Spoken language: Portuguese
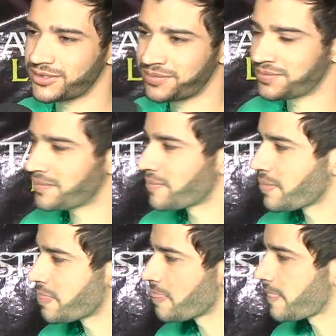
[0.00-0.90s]
Fala um pouquinho
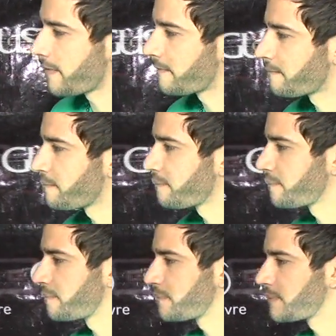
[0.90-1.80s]
agora da carreira
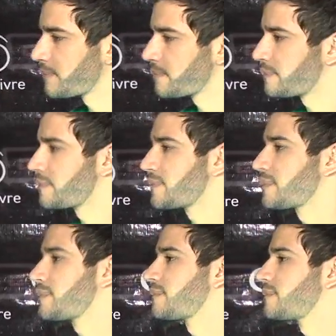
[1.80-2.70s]
internacional, Estados
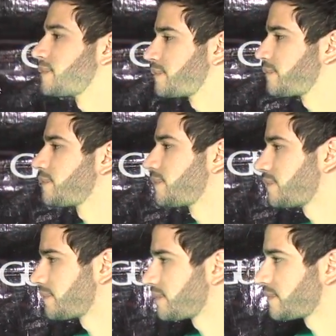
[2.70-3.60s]
Unidos, México,
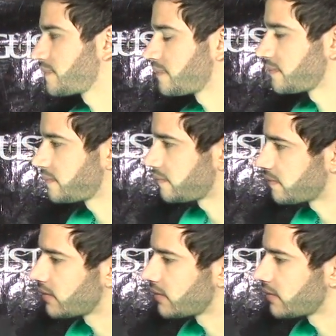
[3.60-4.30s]
agora Europa, né?